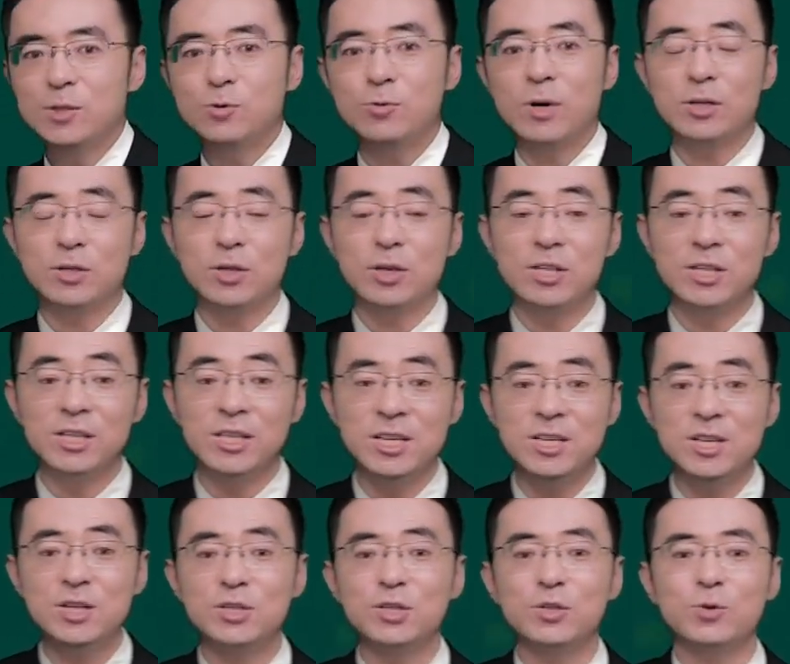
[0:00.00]
侵权是和人的
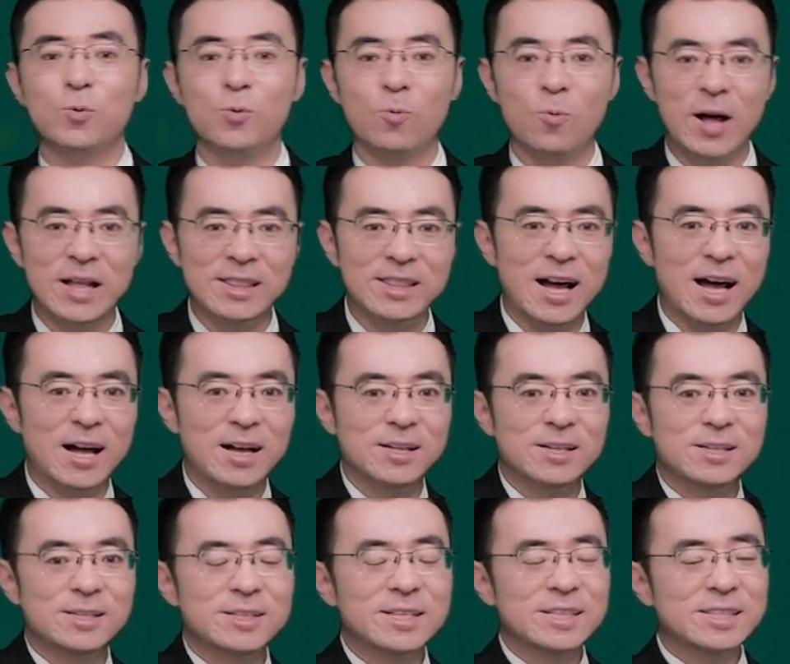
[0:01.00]
意志有关的。
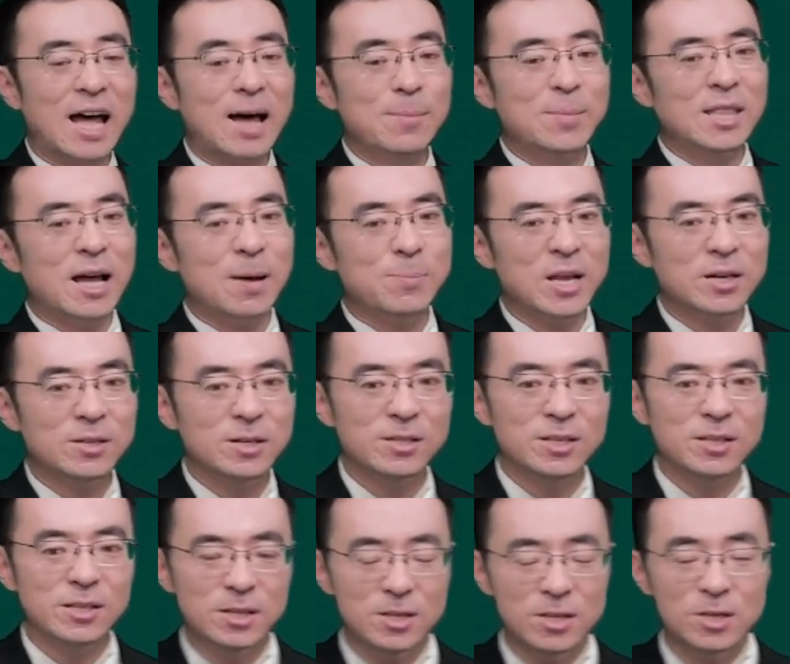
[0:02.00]
你打没打别
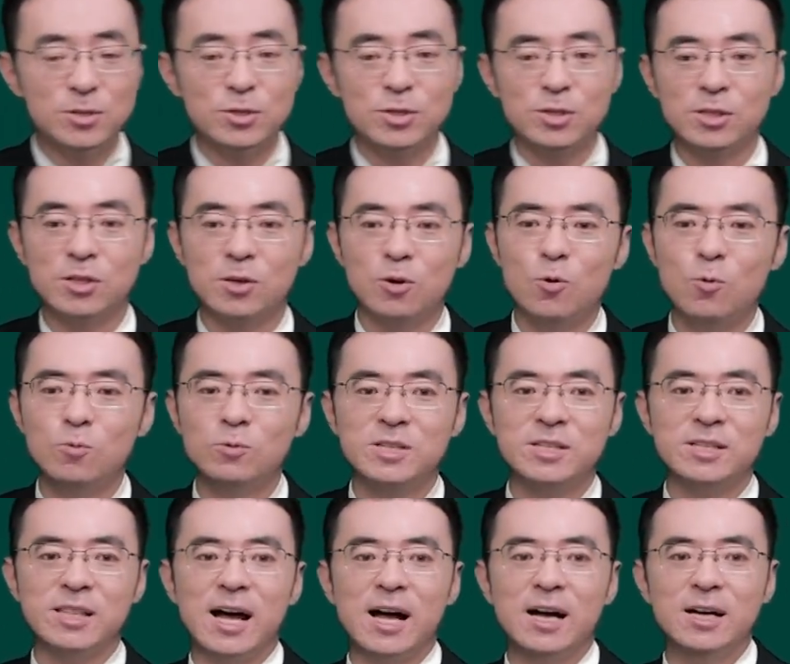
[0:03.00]
人，你的意志是能控
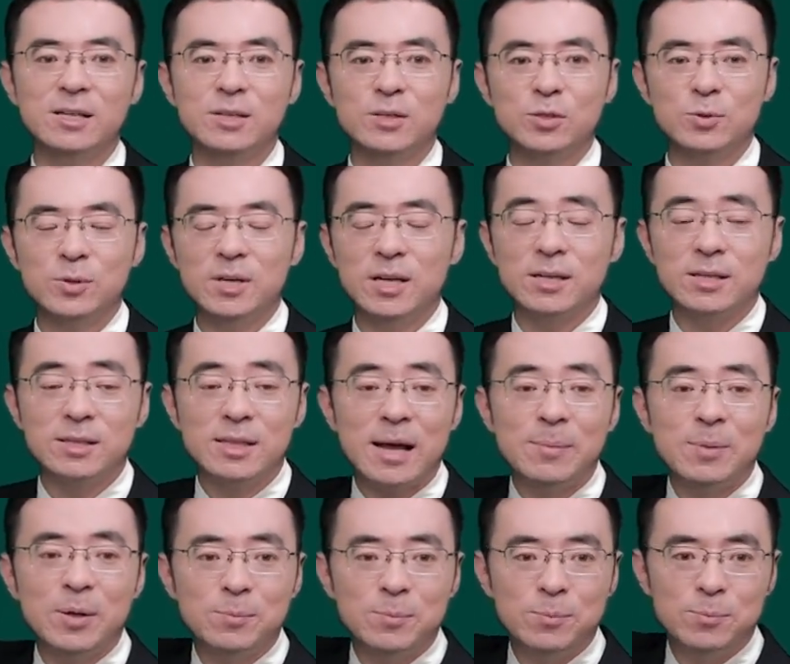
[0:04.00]
制的，所以
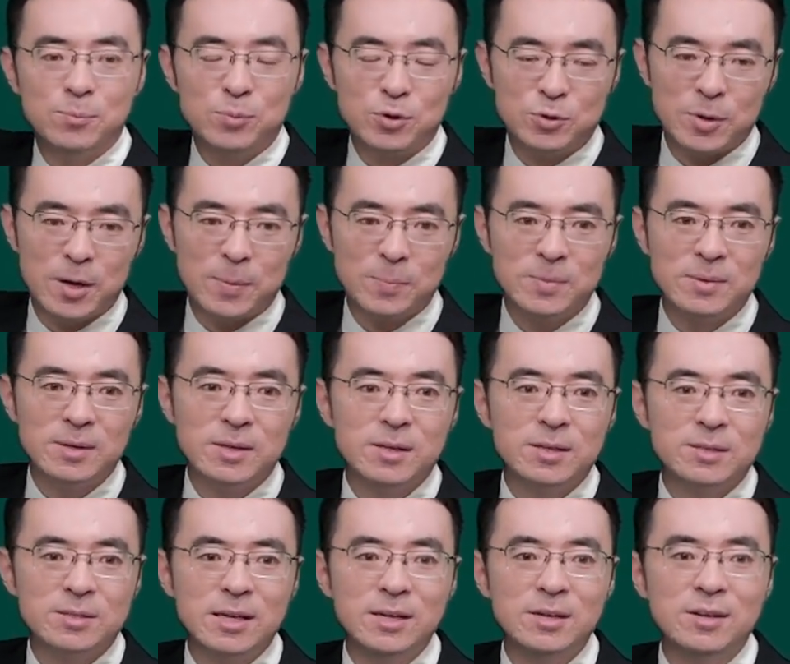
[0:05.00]
他们不选。
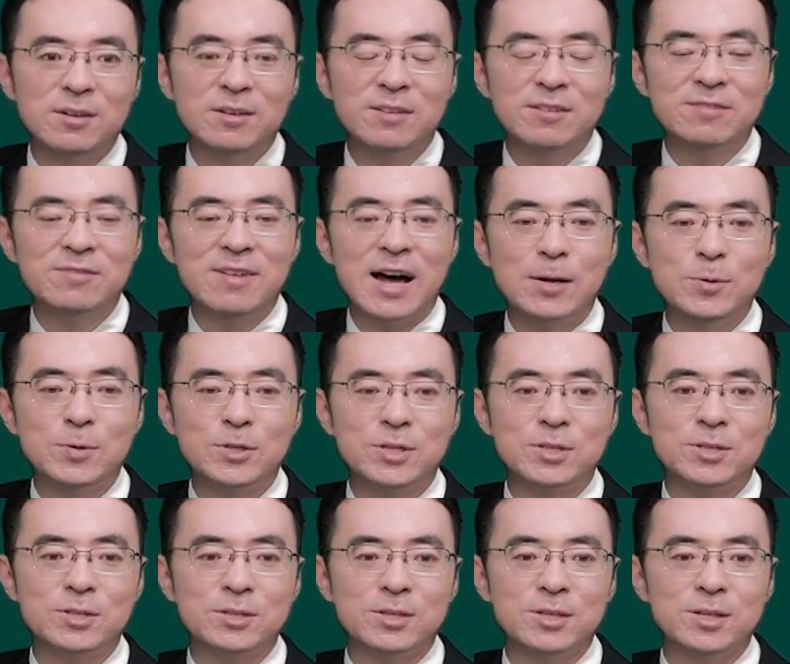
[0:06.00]
C 法律
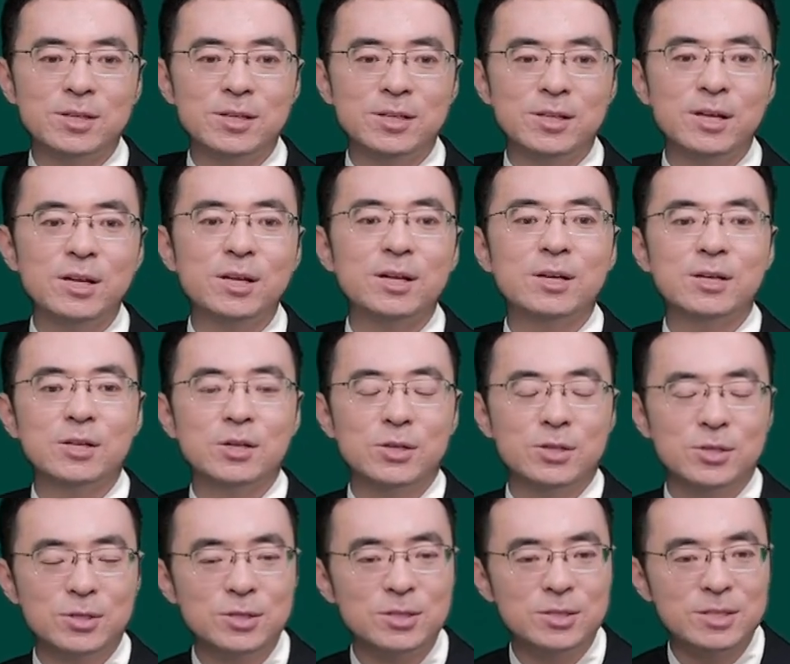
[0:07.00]
事实，D
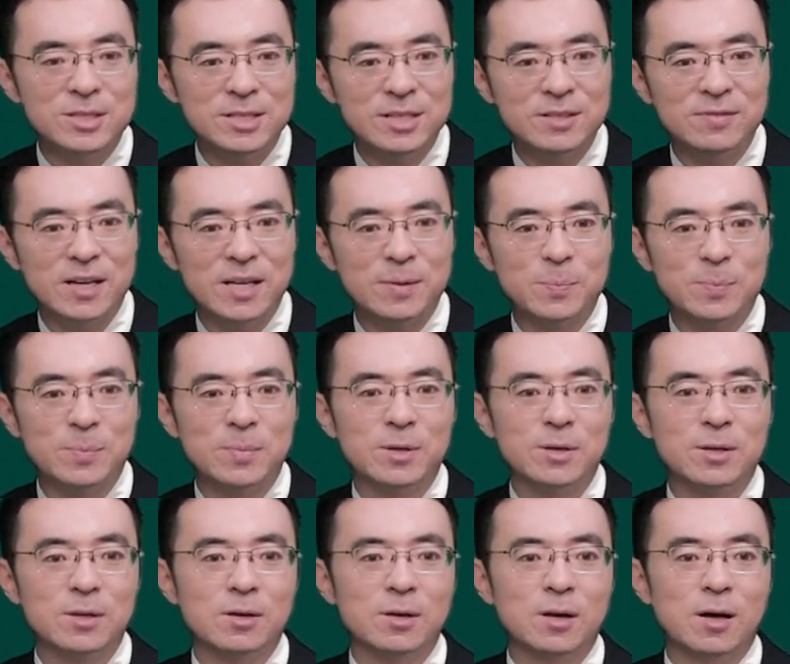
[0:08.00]
事实行为。
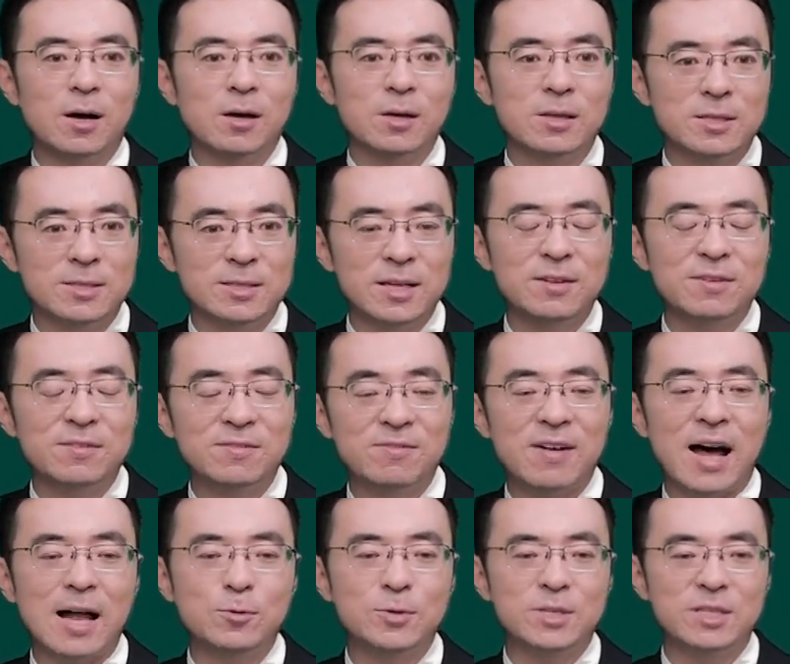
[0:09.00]
好，C
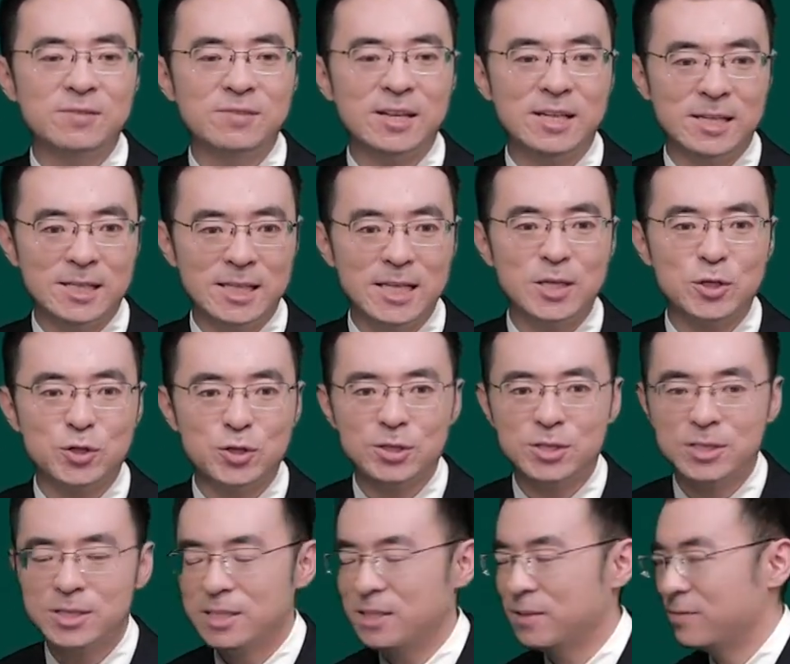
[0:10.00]
法律行为，D
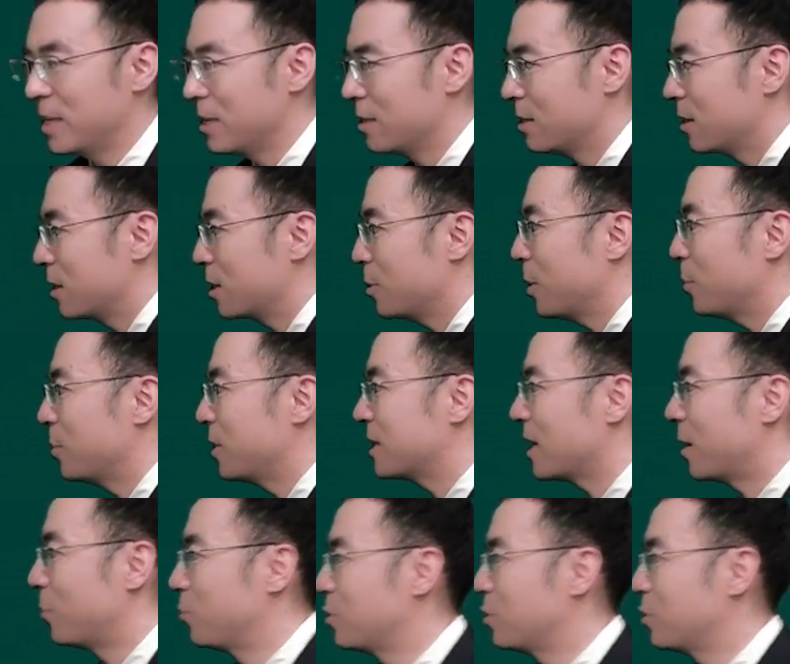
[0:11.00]
事实行为。各位，我们